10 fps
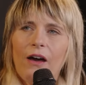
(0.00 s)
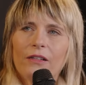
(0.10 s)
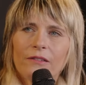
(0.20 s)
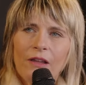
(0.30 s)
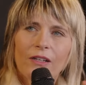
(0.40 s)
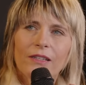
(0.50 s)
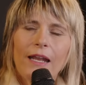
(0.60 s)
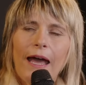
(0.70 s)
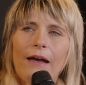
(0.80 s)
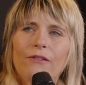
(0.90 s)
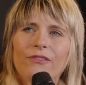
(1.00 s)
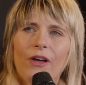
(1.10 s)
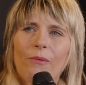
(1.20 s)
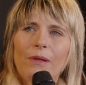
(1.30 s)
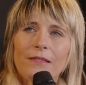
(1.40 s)
hat nach den
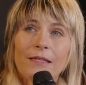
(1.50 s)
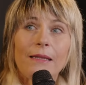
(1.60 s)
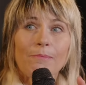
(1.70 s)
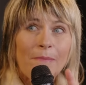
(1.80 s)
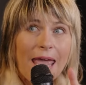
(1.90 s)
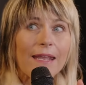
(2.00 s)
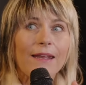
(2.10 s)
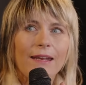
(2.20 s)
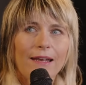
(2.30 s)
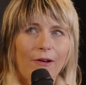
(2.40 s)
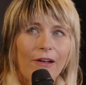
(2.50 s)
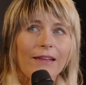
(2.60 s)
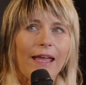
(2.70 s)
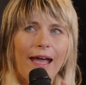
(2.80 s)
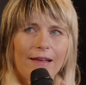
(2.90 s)
Aufnahmen sind mehrere
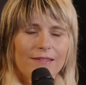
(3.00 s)
Leute